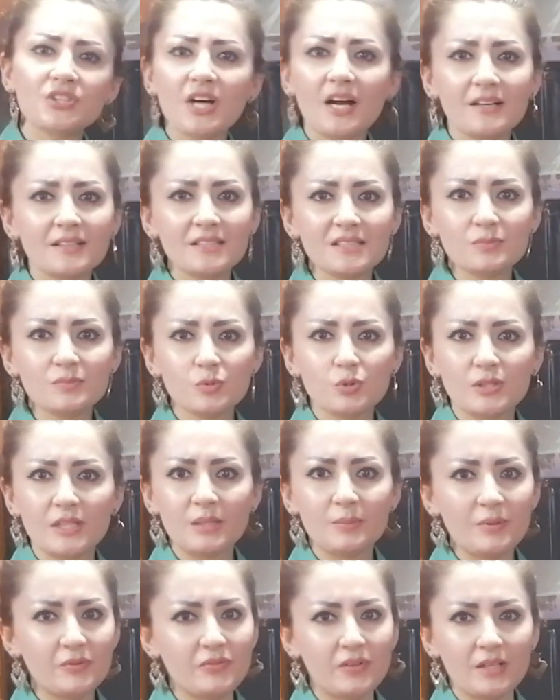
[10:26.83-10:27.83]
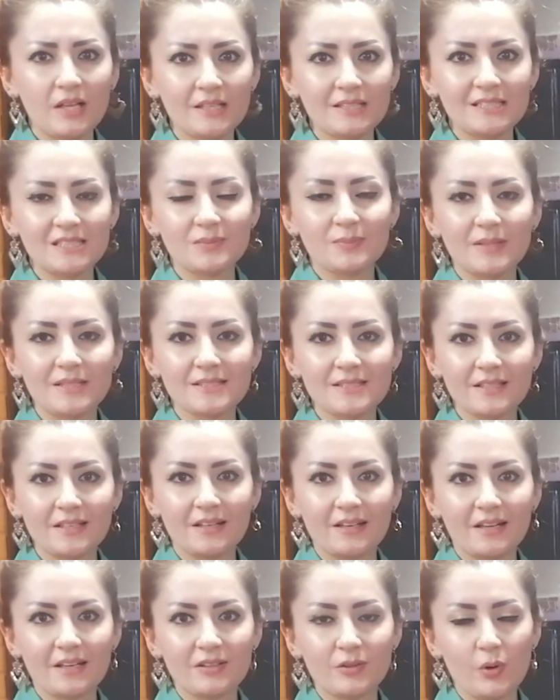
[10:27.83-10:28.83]
Çerkez Selime falan gitmenize
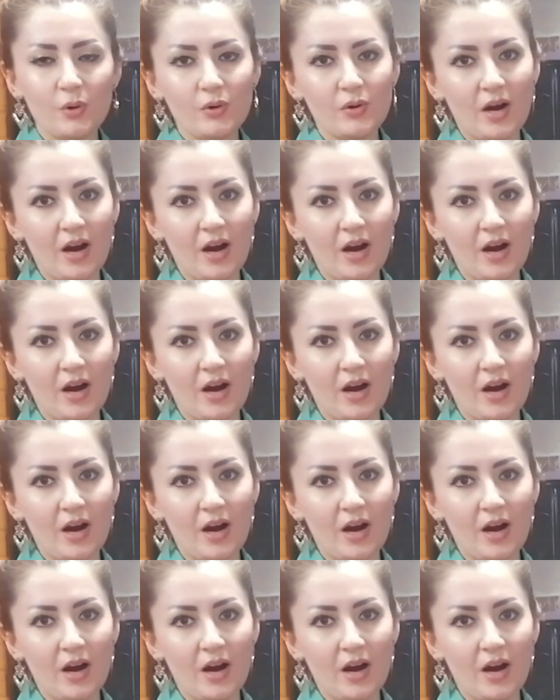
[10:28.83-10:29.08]
gerek yok.